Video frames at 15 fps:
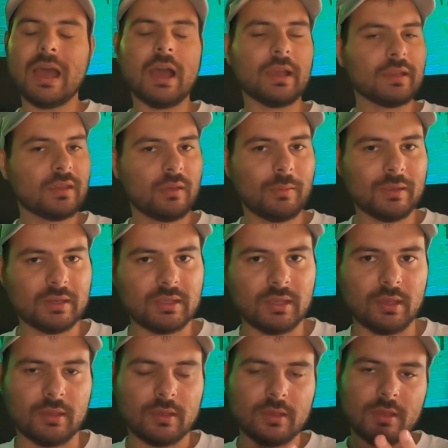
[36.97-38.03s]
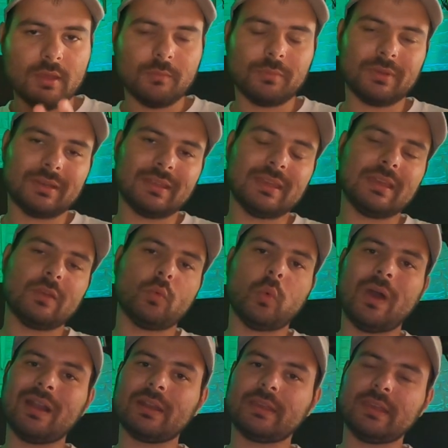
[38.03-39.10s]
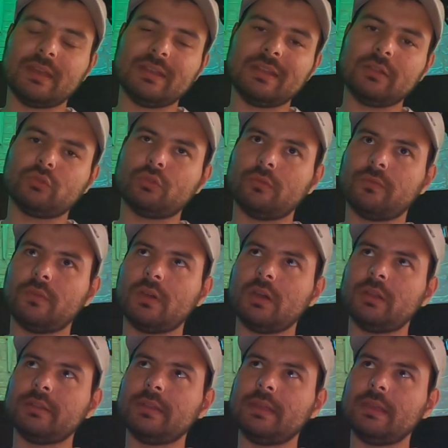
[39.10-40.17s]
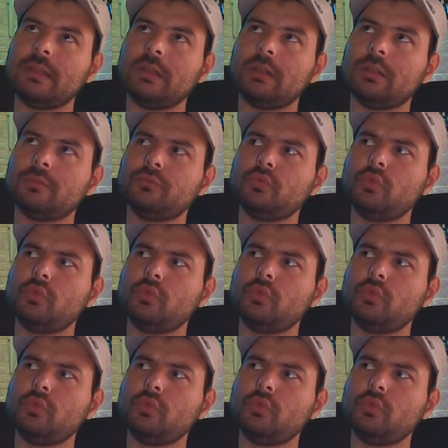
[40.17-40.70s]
Anche perché? Perché qualche annetto fa nel